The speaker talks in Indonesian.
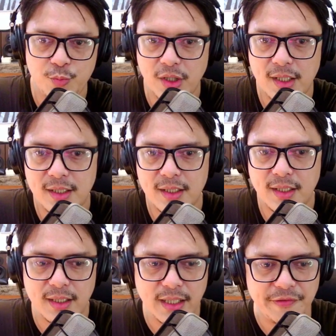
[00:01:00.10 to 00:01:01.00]
udah buka
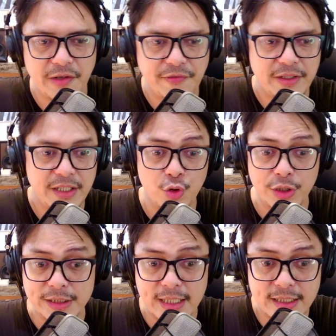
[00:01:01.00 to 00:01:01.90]
uh, Red Velvet yang
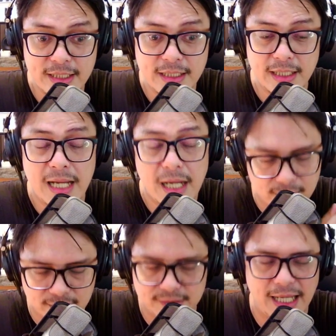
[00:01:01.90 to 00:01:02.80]
cookie jar aja. uh, eh,
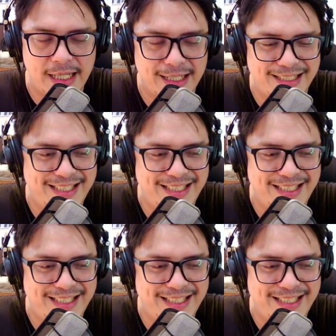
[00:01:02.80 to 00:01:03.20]
jangan lagi